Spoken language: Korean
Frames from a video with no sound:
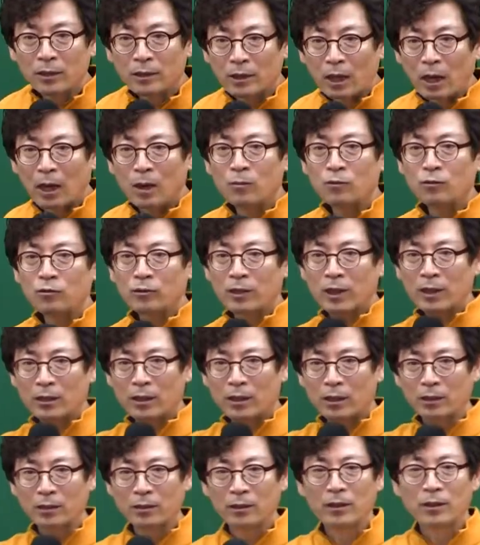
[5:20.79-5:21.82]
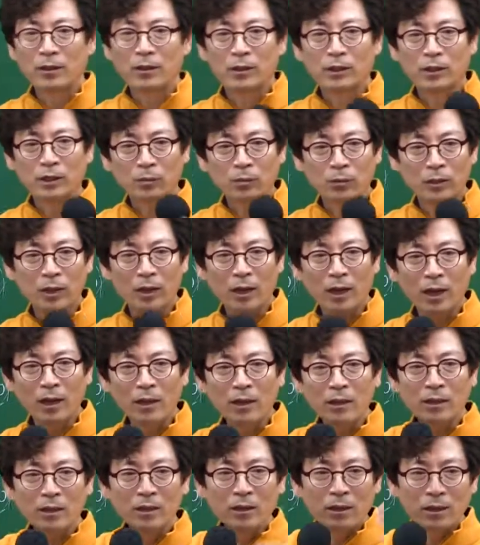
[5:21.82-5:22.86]
다음 순환 때는 지금보다
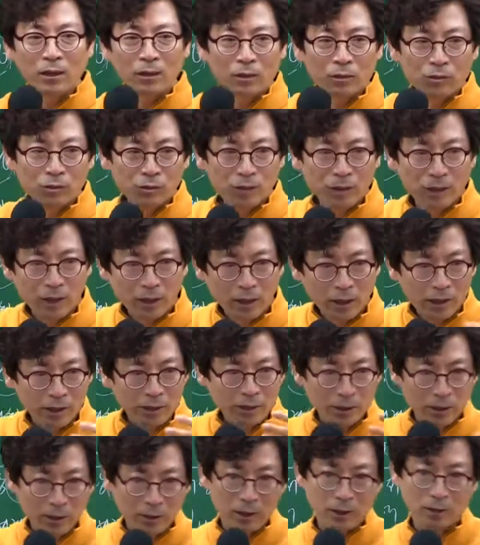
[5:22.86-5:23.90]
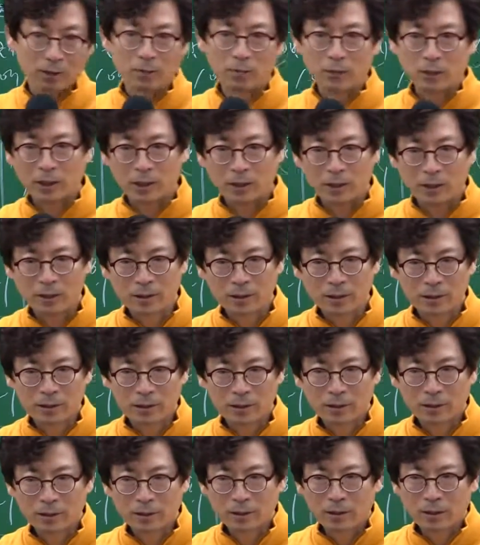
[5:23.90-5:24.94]
한결 수월하게 이해가 될 겁니다.
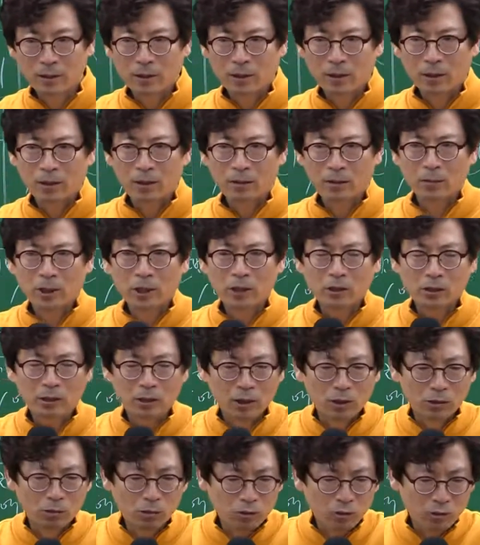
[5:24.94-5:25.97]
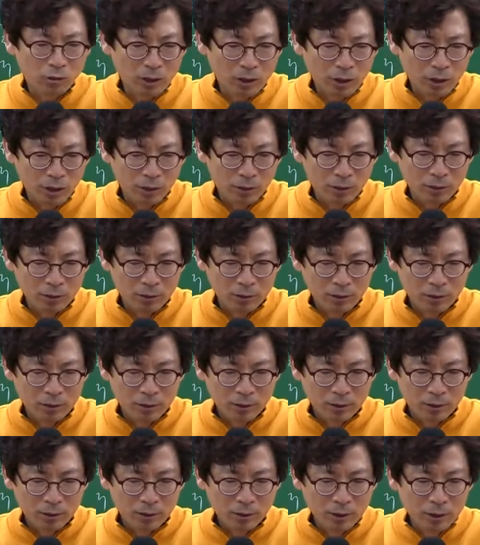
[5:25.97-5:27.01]
나 지금 기도 중인데요.
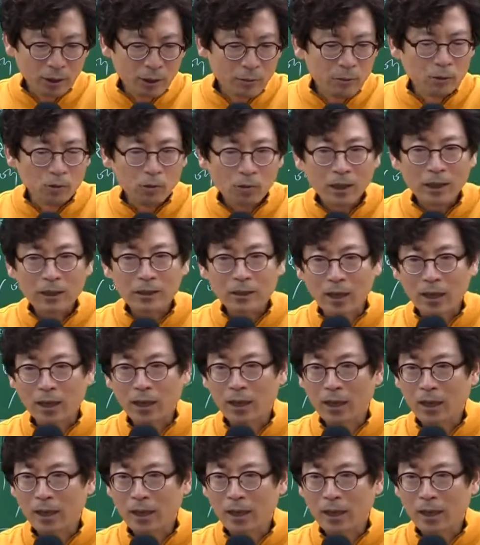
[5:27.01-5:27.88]
그러면 똑같아.